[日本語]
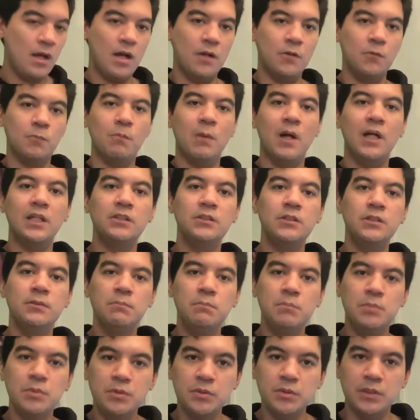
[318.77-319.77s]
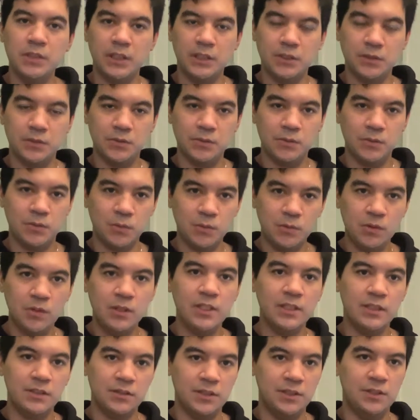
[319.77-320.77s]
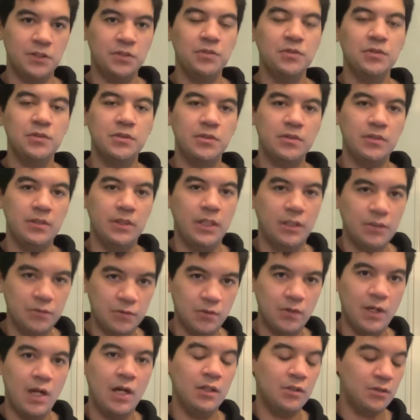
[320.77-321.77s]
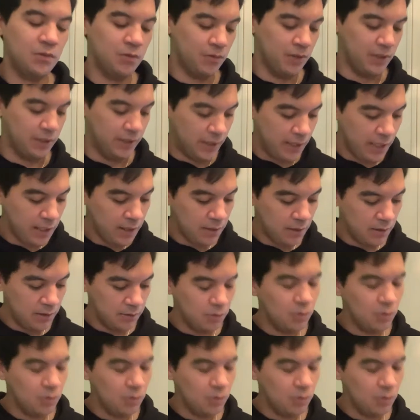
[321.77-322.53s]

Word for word: あの、魔人ブーにそっくりなんですよ。純粋薬とか悪とかにね。